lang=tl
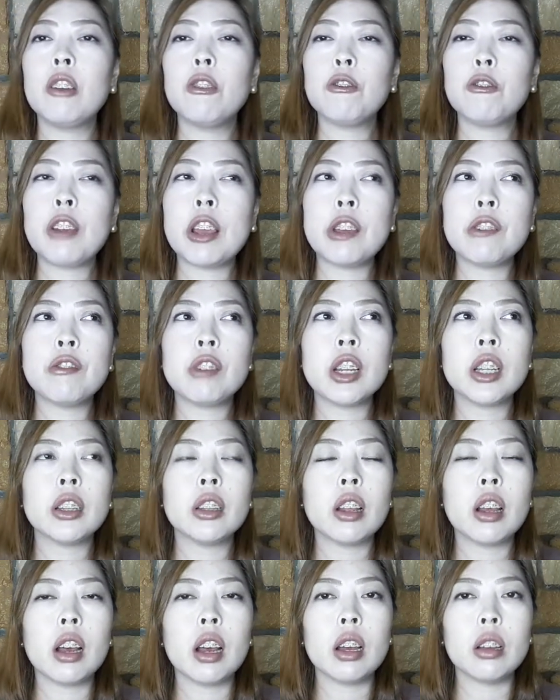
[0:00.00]
yung favorite
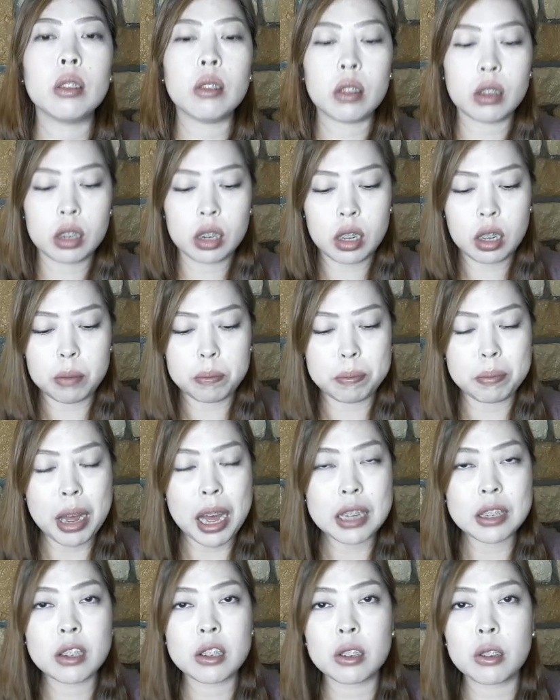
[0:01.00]
na ano na
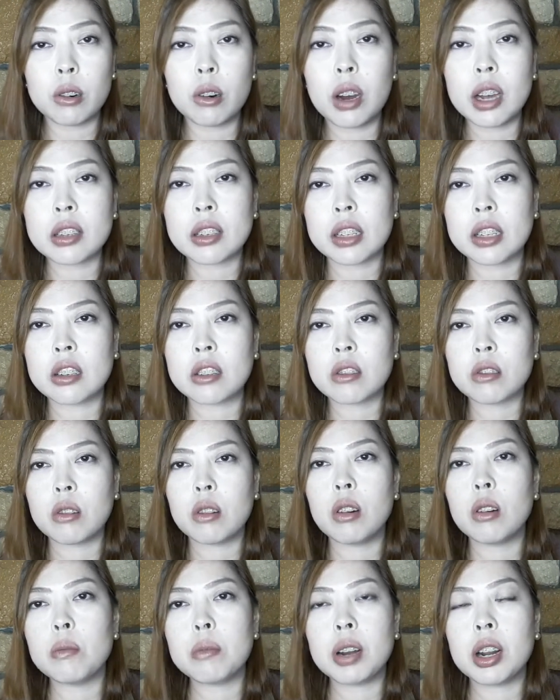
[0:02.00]
mask ko. As in,
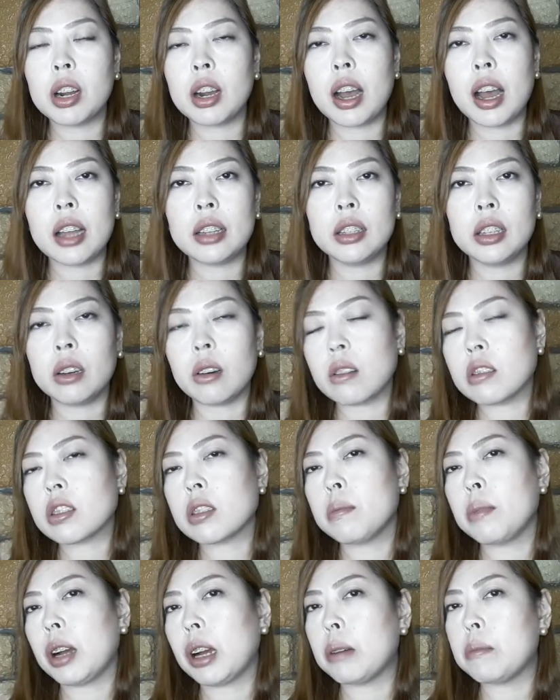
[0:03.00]
sobrang adik ako sa
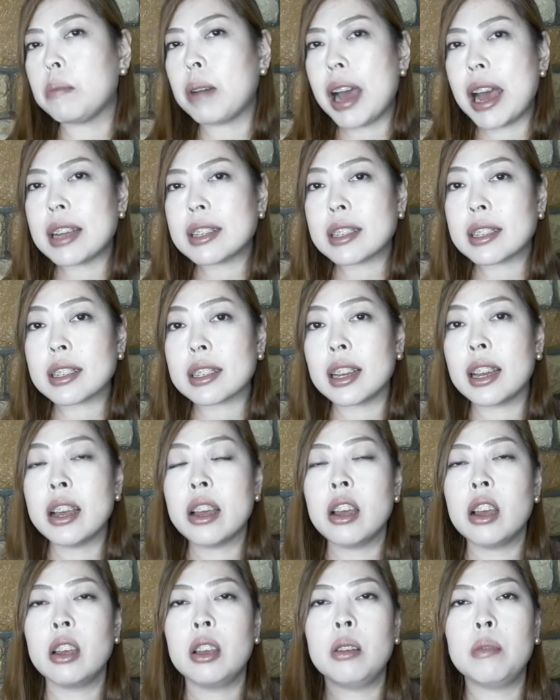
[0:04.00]
mga mask.
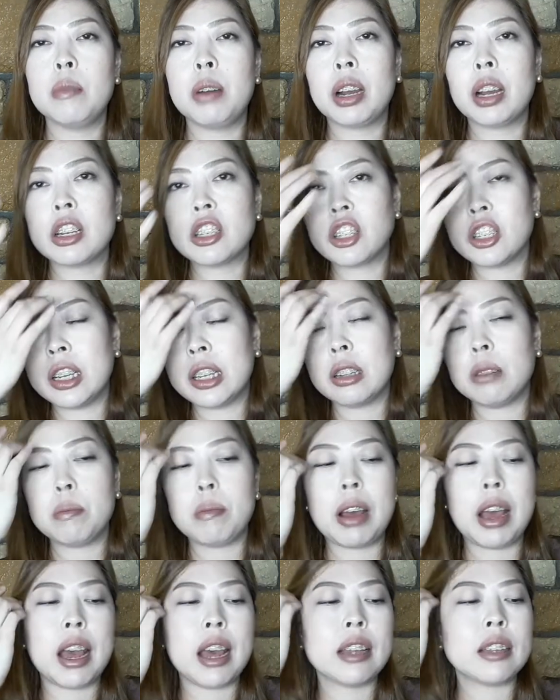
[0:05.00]
Yung mga sheet
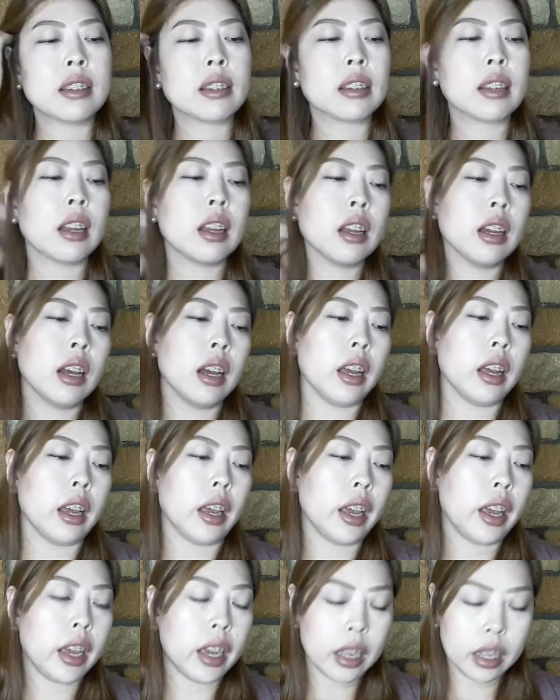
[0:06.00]
mask.
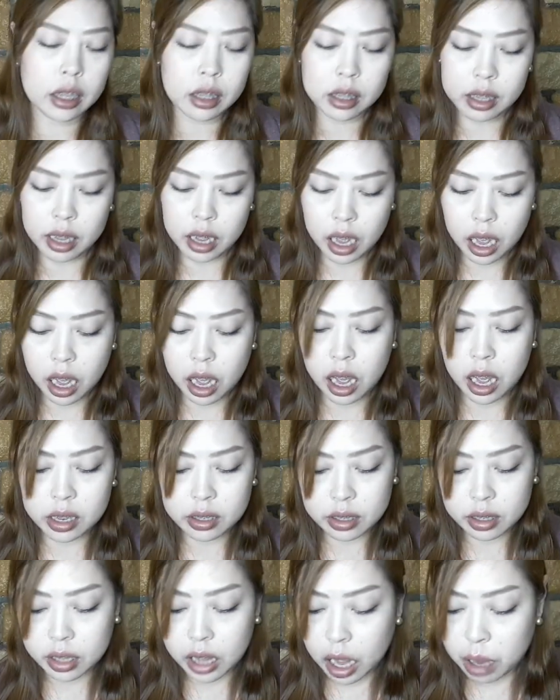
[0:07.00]
And, ah,
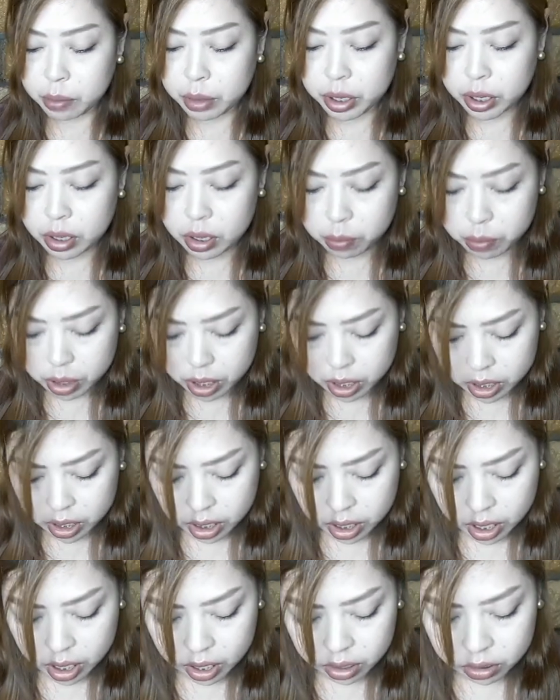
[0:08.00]
sa dami na ng mga
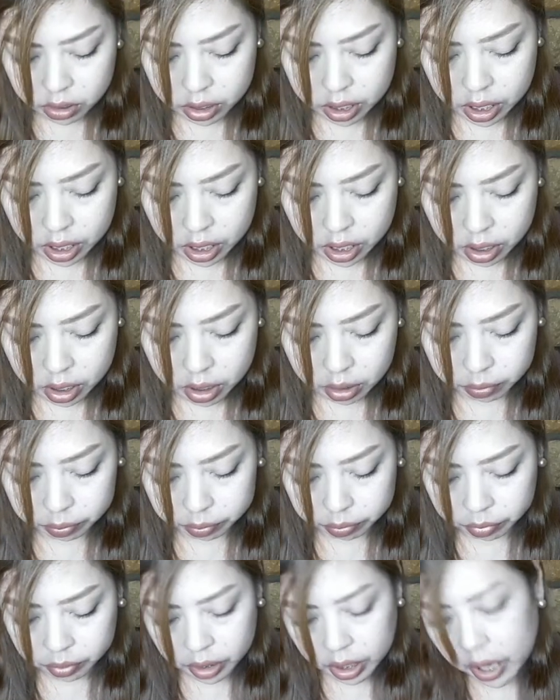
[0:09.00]
na, ano na,
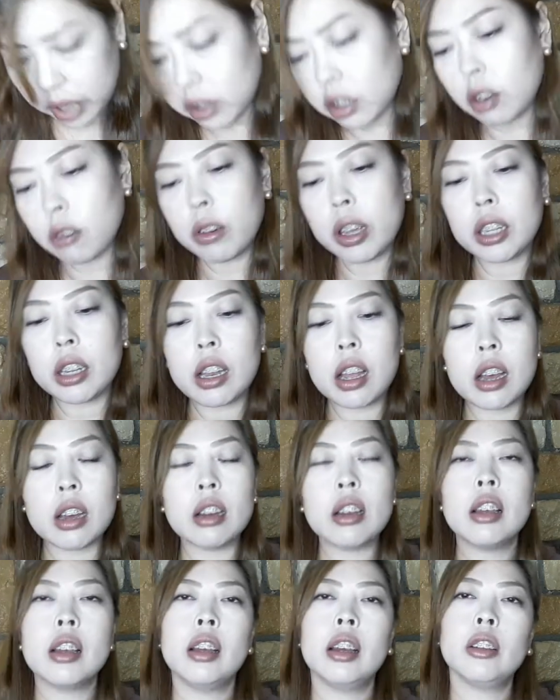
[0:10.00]
eto, wait lang.
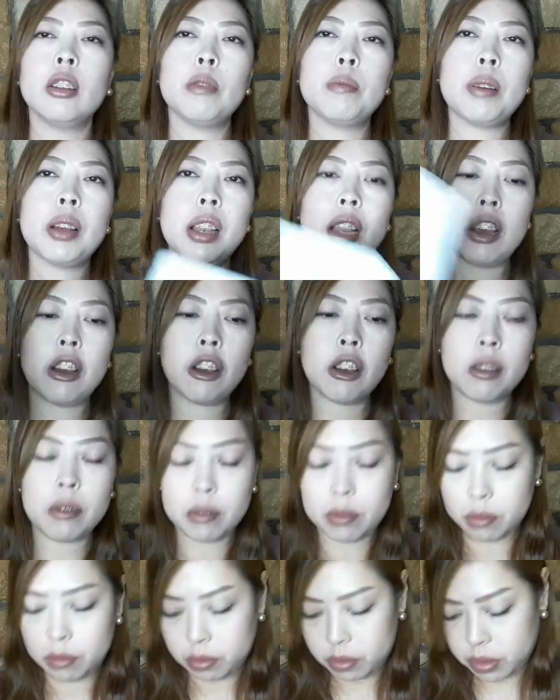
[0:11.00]
Ito pala,
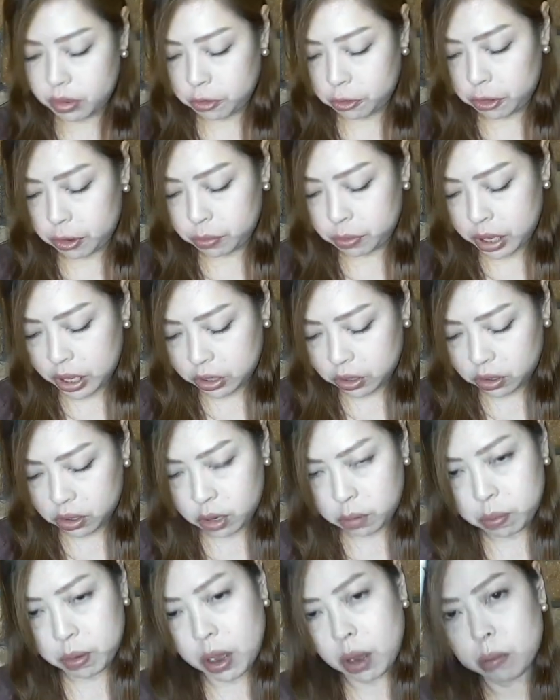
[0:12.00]
from Nature
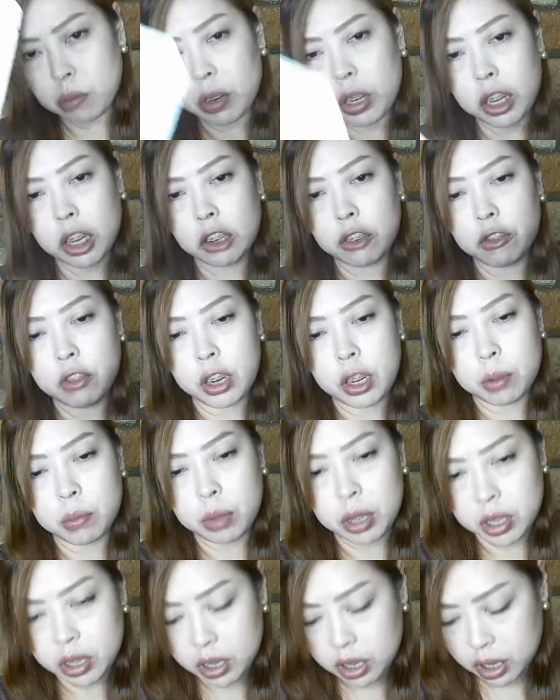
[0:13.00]
Republic,
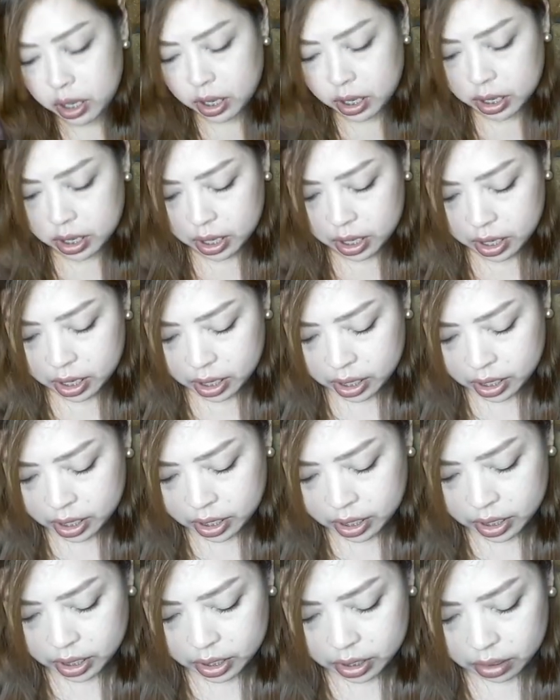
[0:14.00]
TV.
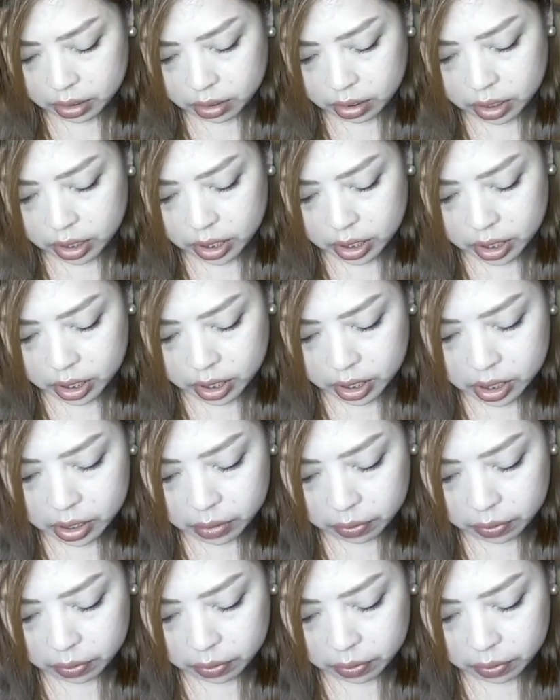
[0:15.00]
Okay.